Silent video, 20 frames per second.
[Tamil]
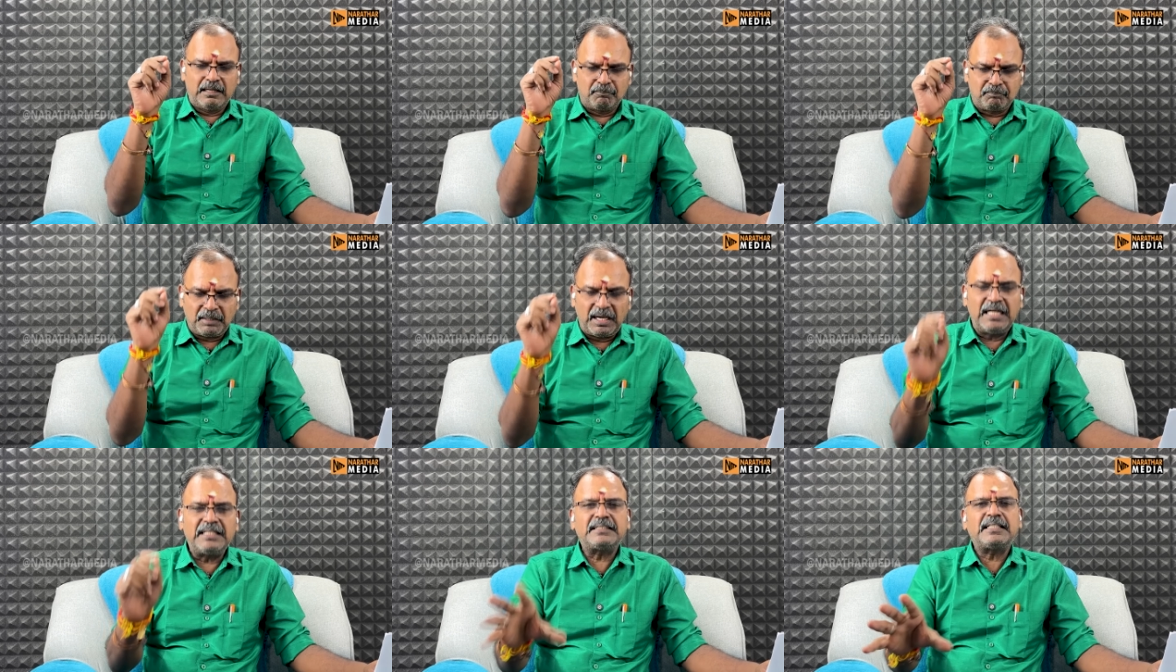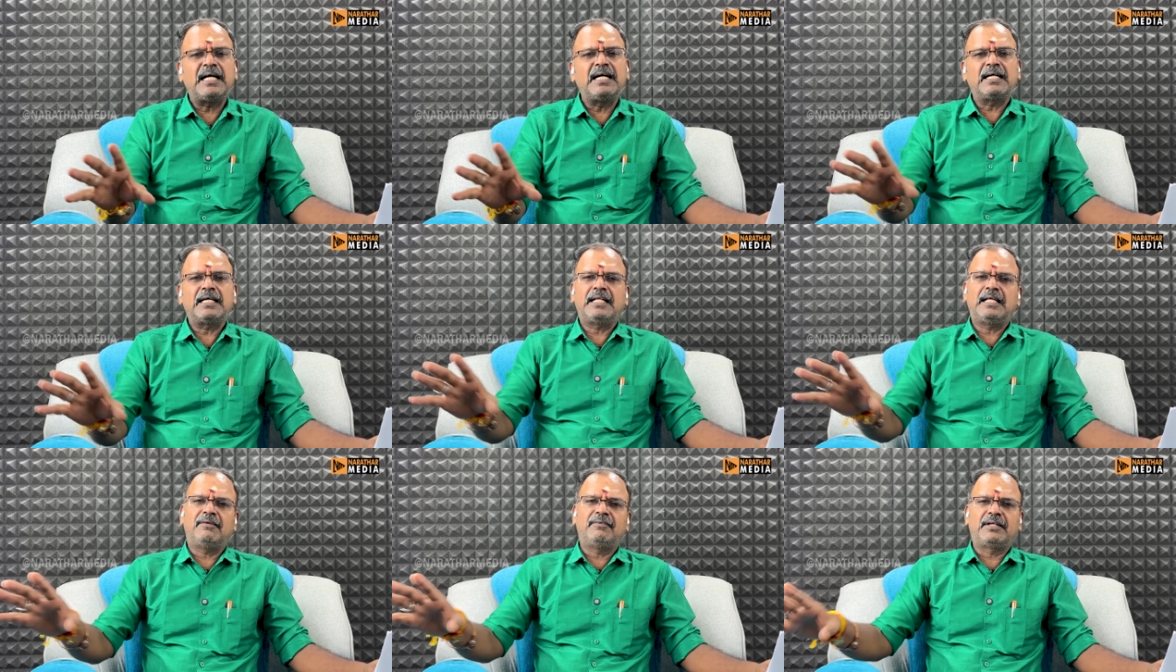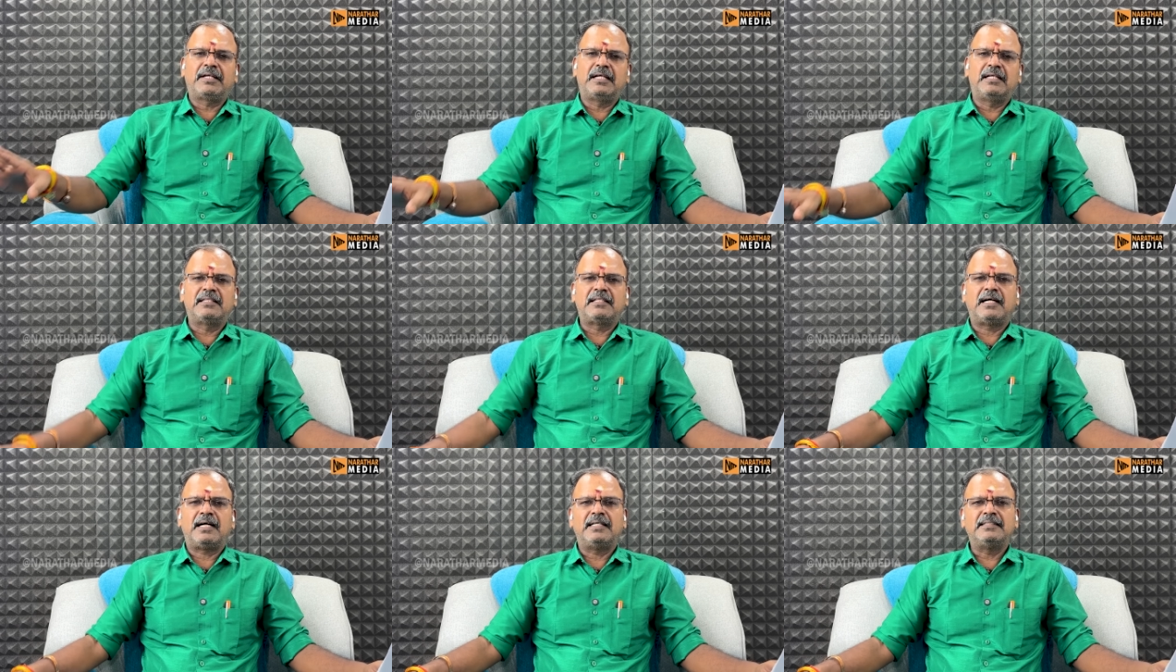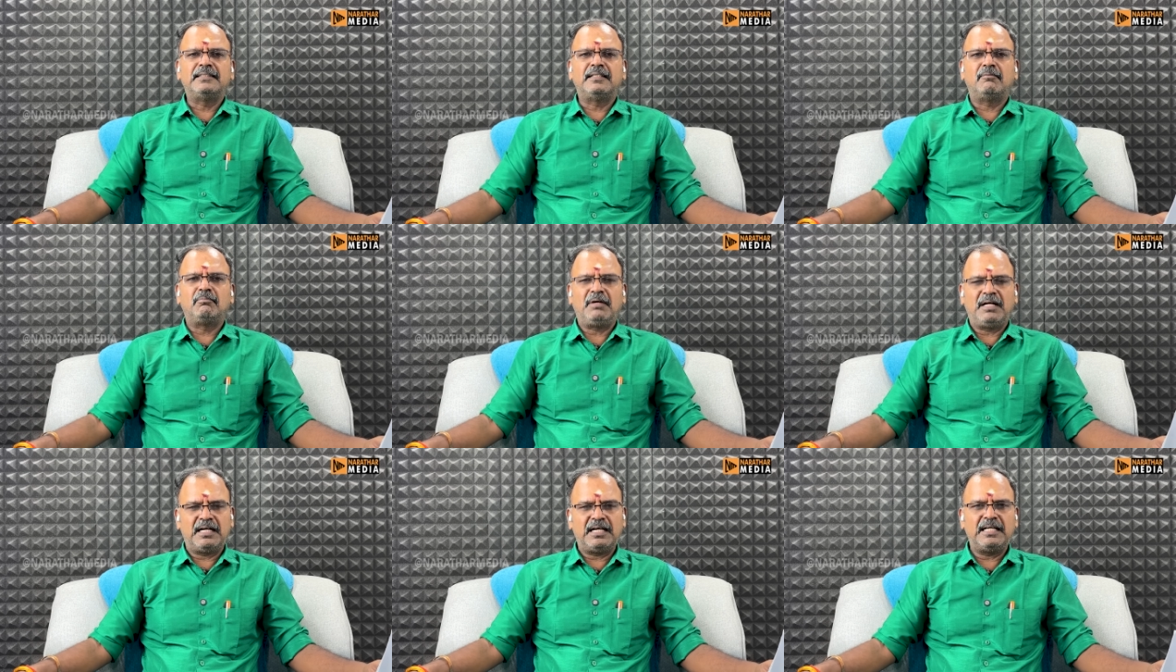பால் தாக்கரே அவர்கள் தான் அந்த
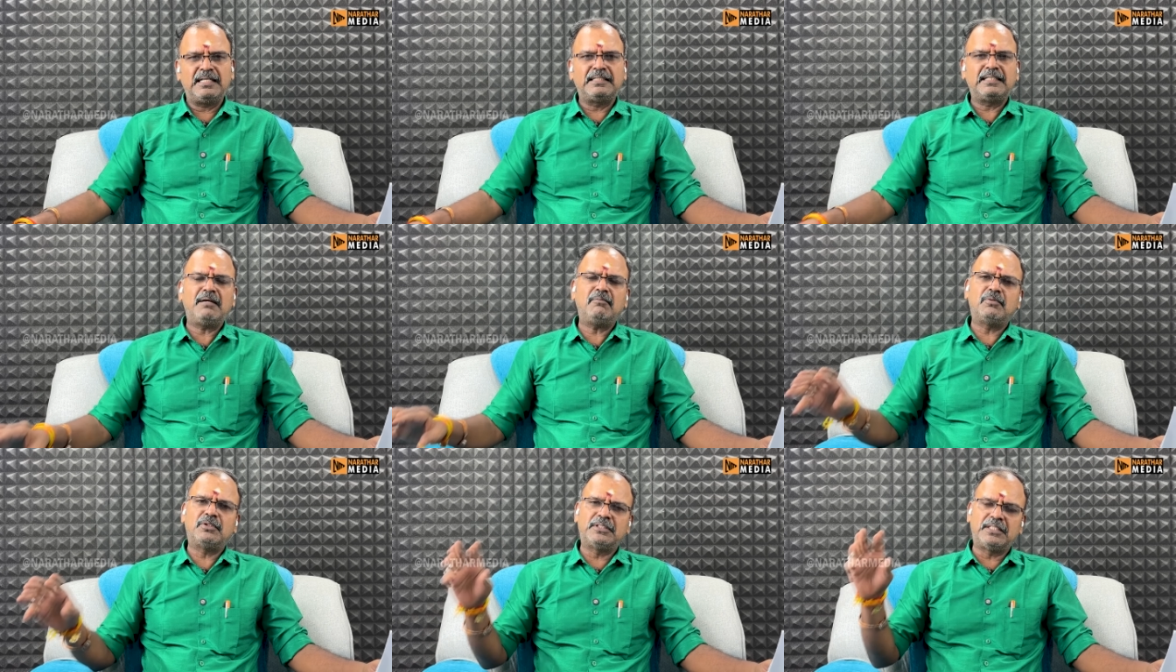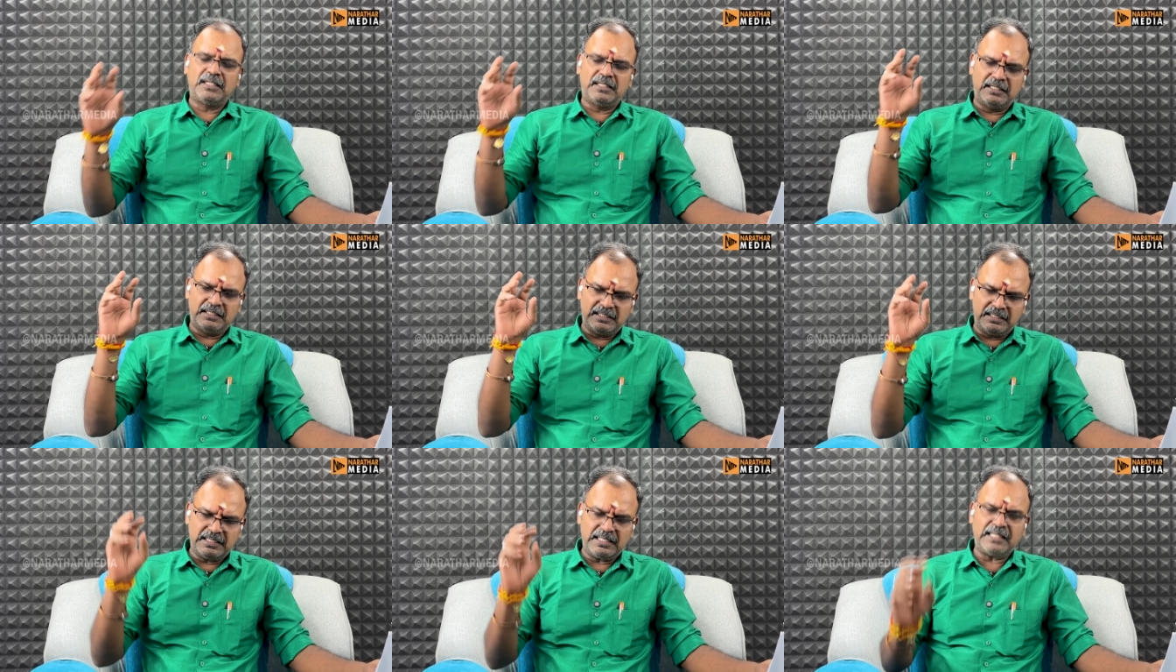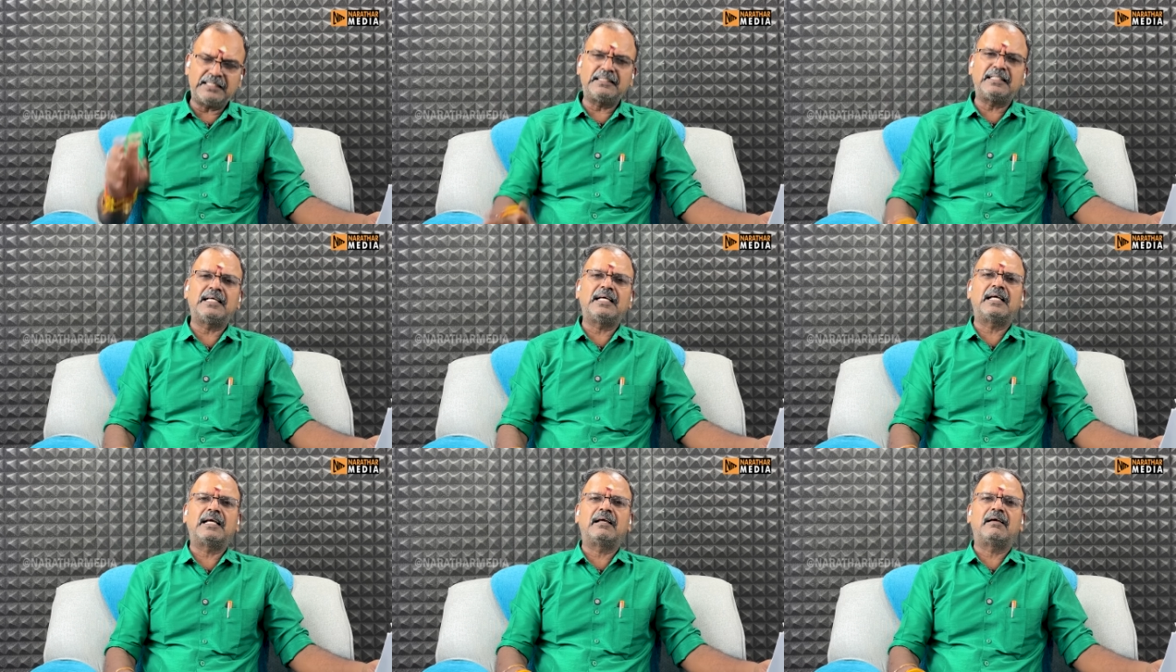மகன் தான் முதல்ல அந்த